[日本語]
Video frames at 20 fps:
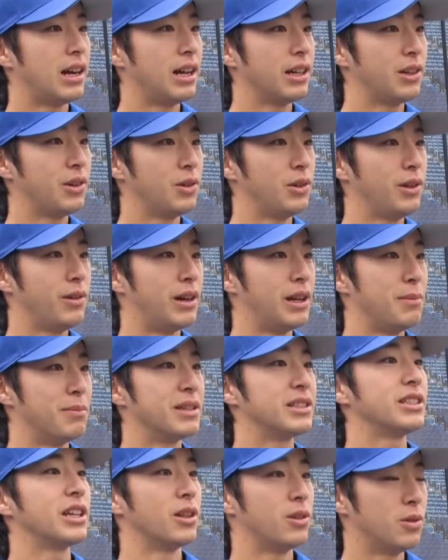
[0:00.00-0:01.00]
環境ではあり
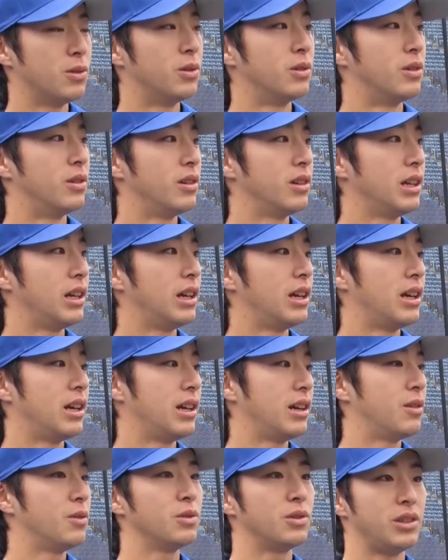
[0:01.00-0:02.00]
ますけど、うん、
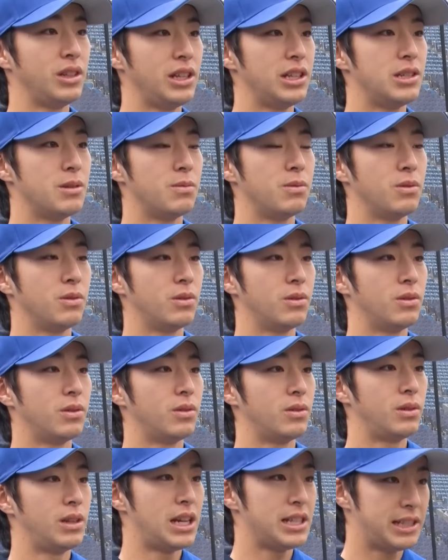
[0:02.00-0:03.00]
えー、本当に自分の
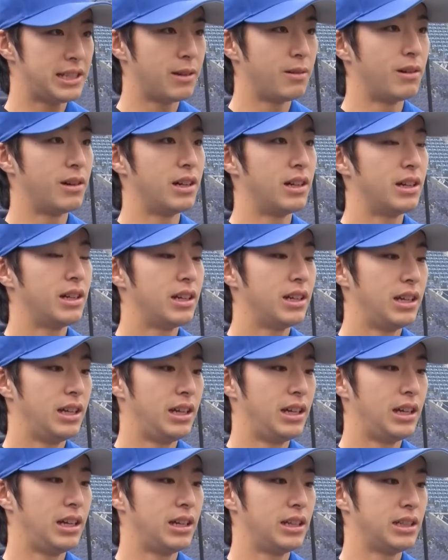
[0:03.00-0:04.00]
らしさは、うん、
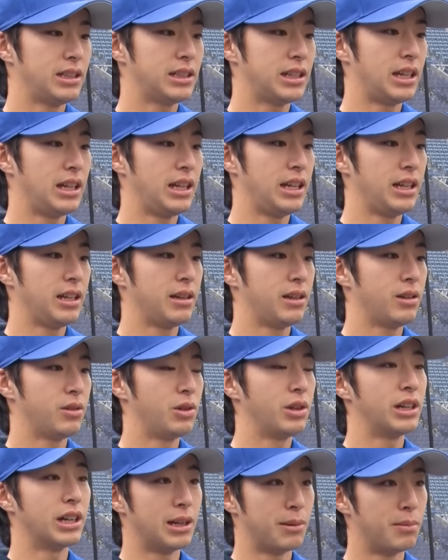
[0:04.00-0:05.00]
えー、しっかり
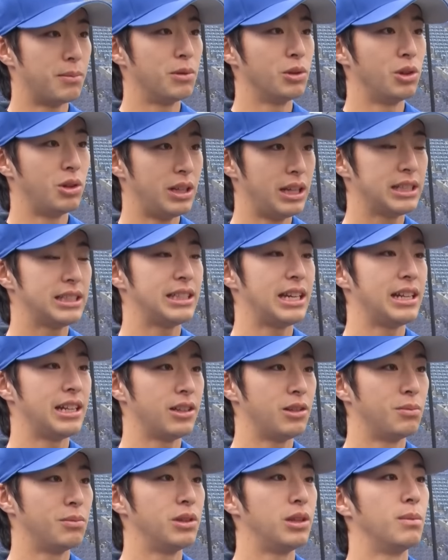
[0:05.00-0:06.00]
これからももっと出したい
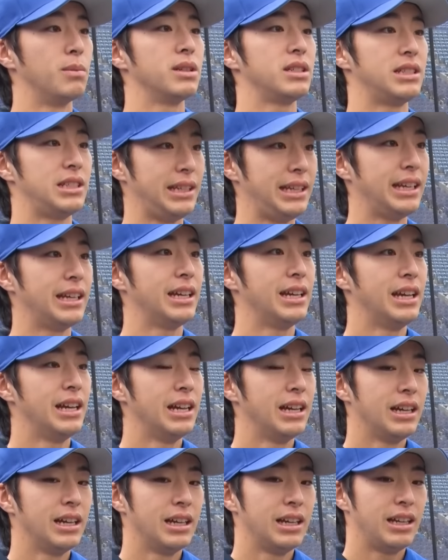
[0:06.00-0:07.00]
なと思ってますし、う
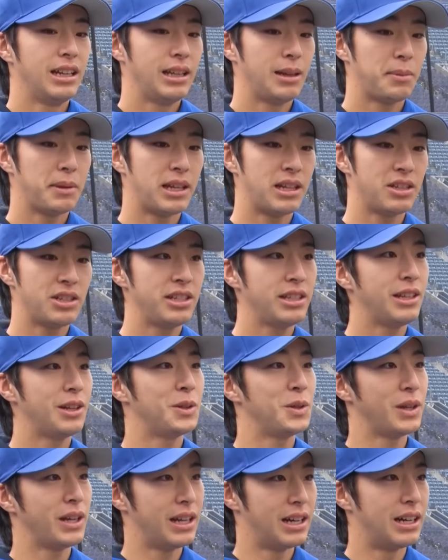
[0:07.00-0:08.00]
んぱ楽しんで
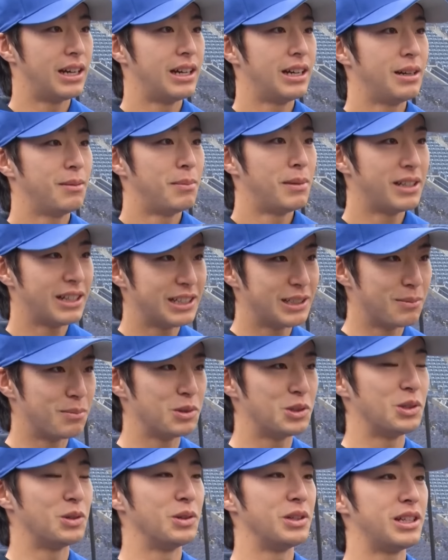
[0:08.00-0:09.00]
る時が、真中さん
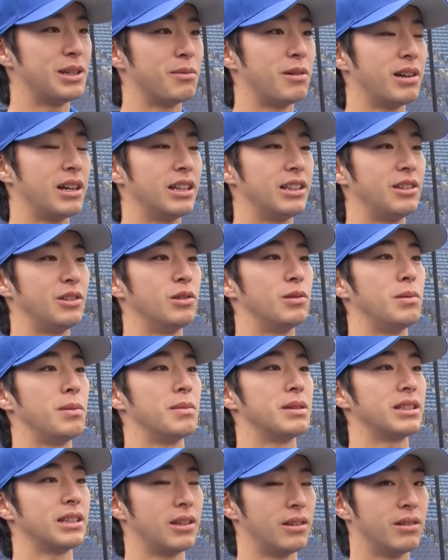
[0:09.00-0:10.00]
もちろん一番分かってると思い
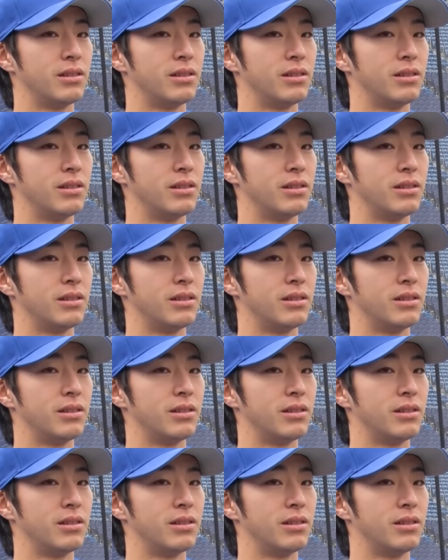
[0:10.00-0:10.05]
ますけど、